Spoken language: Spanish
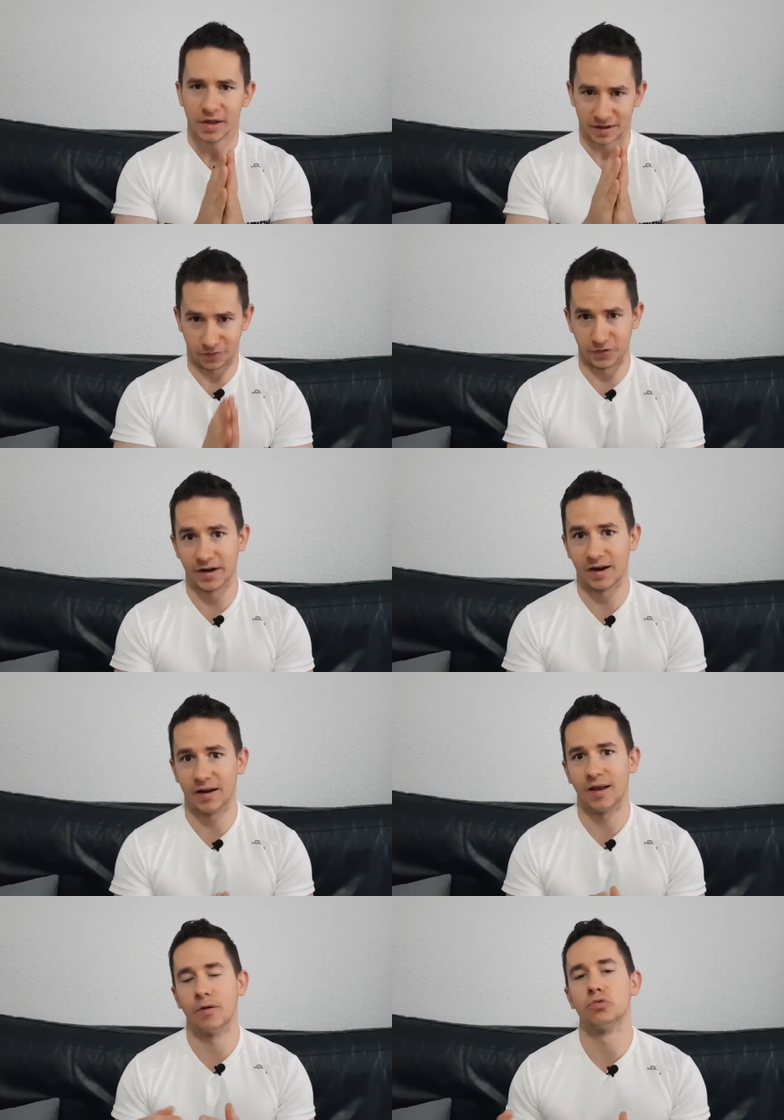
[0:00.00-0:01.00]
Y al
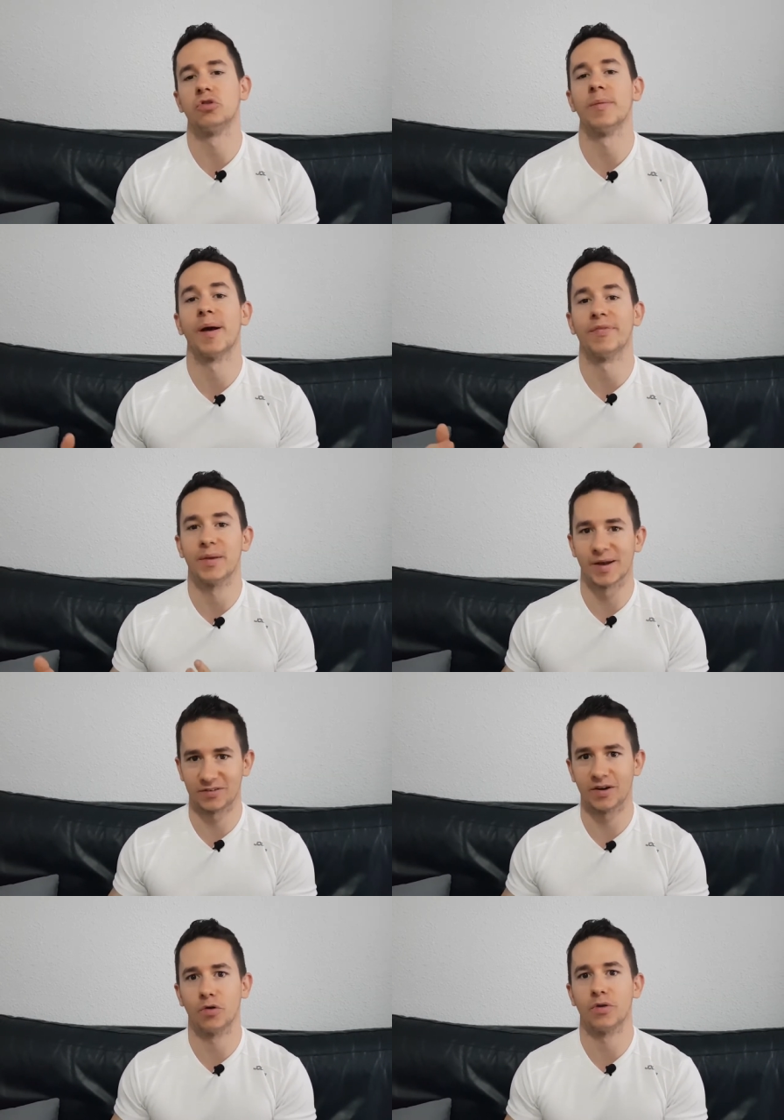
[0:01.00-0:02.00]
final es un tema
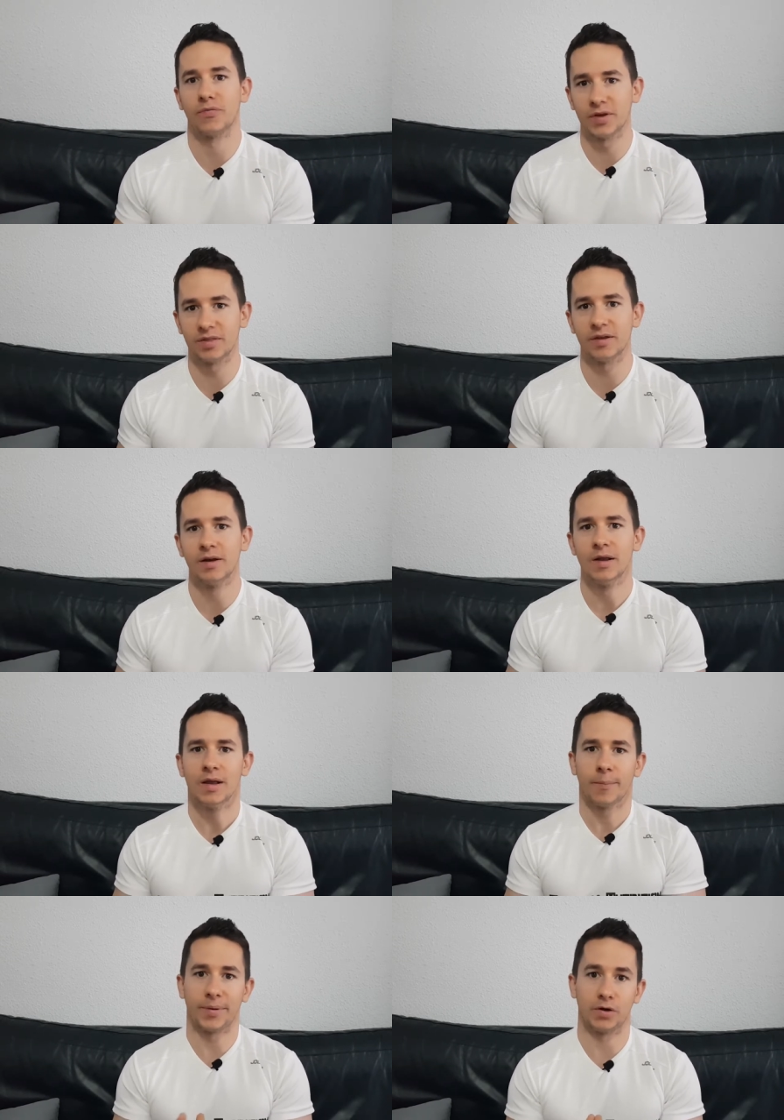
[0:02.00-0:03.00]
demasiado difícil,
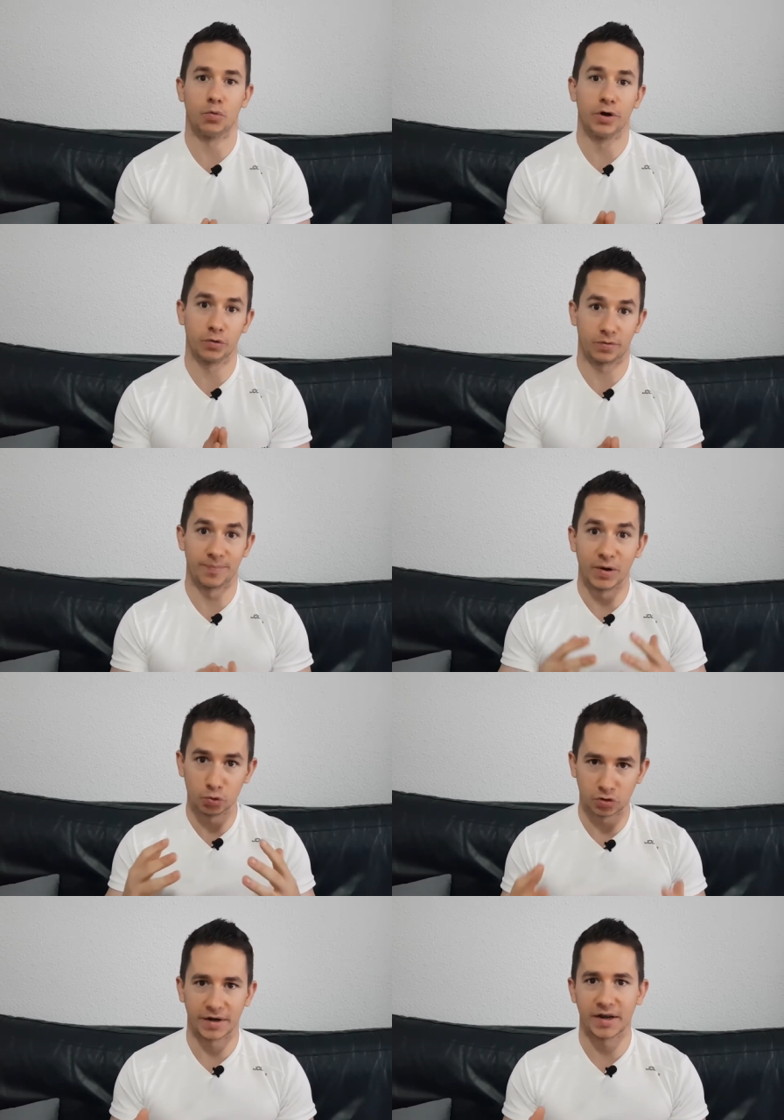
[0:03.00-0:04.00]
pero bueno, me
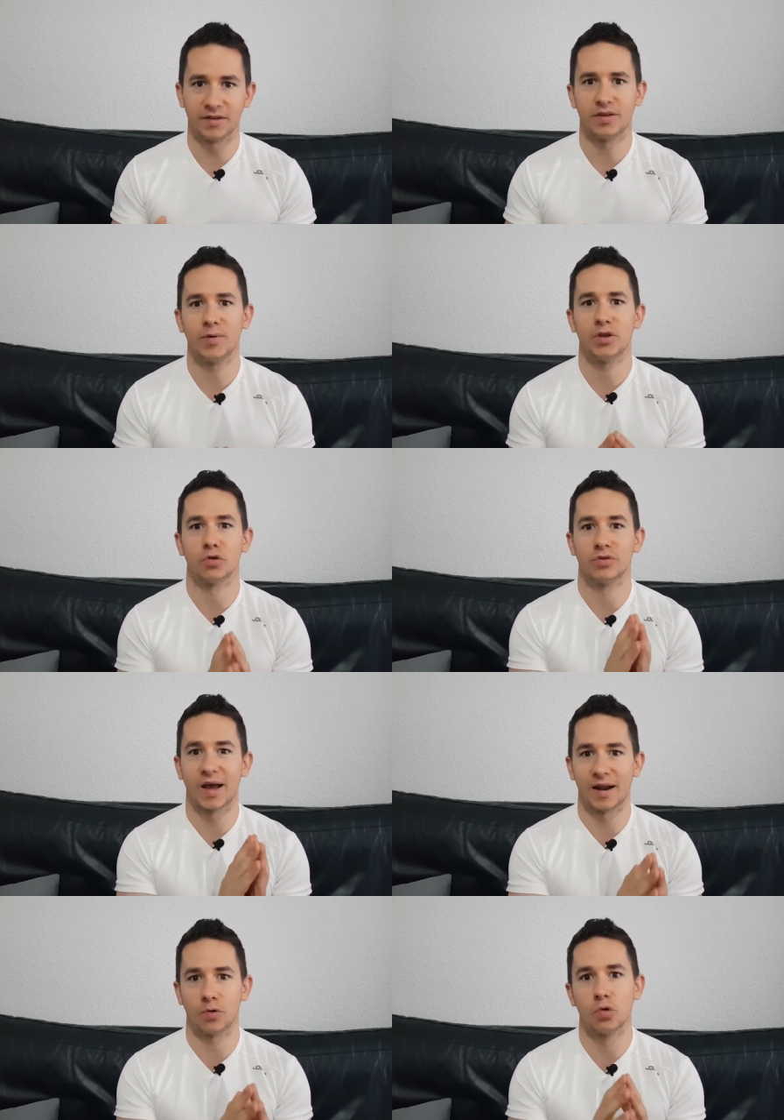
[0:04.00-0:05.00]
gustaría en este vídeo
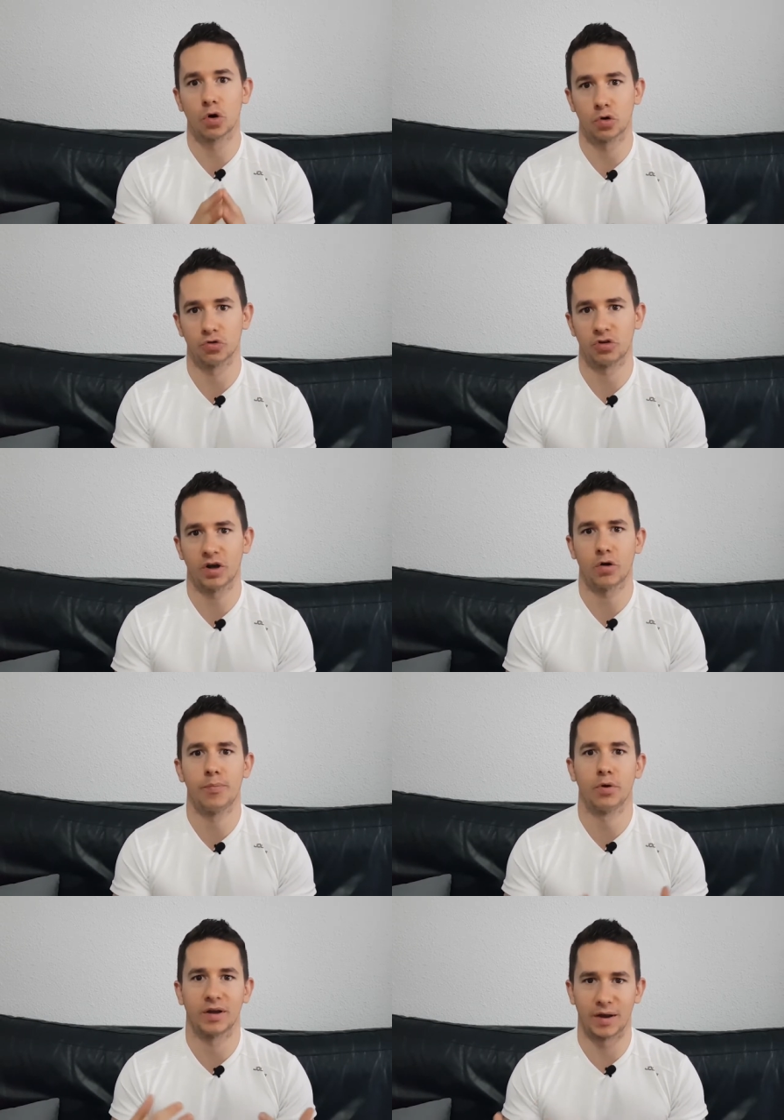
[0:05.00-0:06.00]
dar algunos consejos
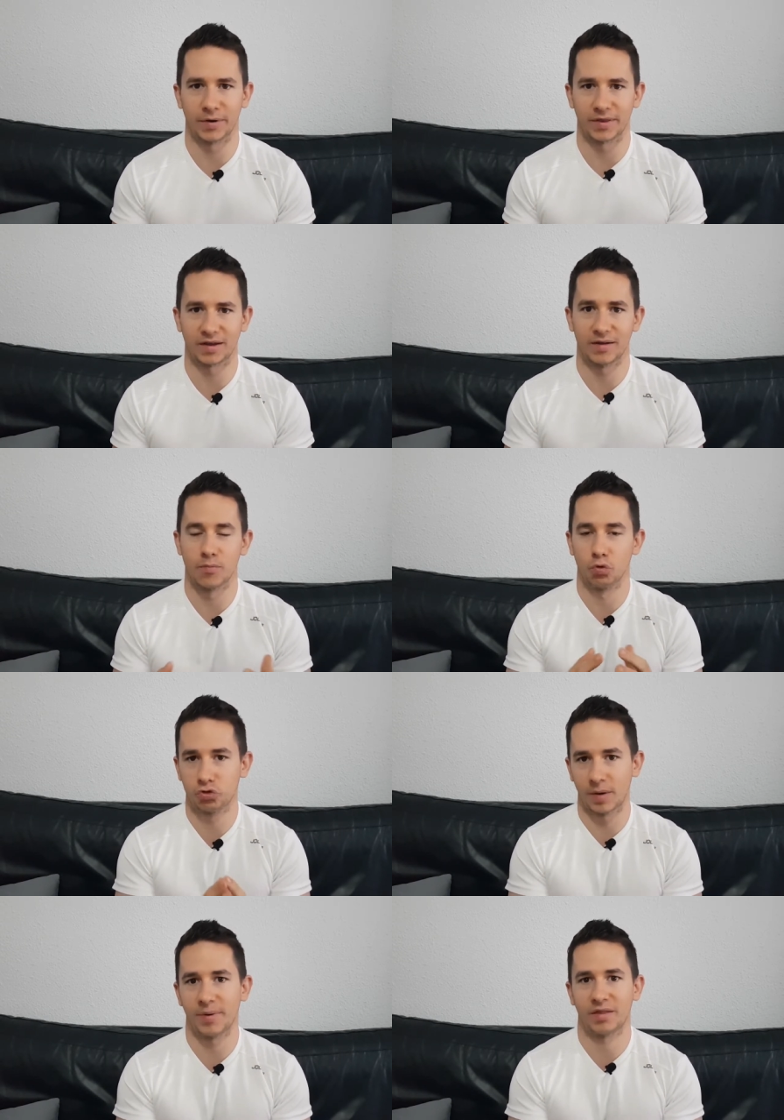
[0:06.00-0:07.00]
porque la verdad es que
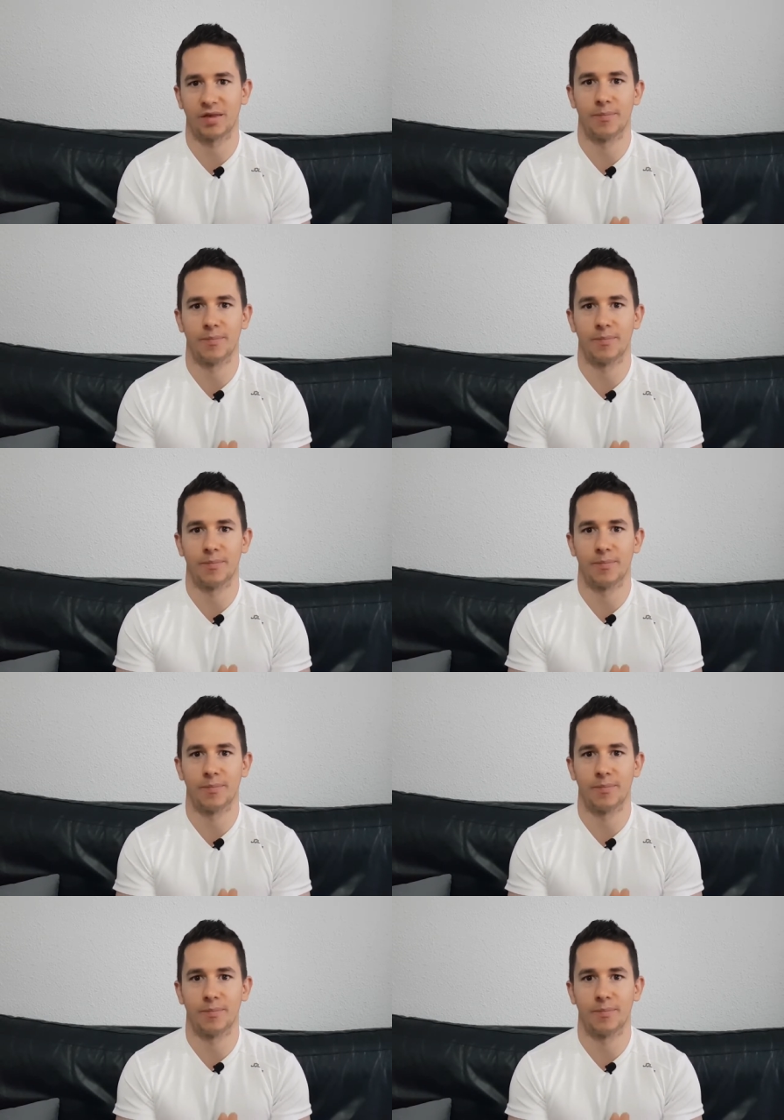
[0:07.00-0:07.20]
muchas veces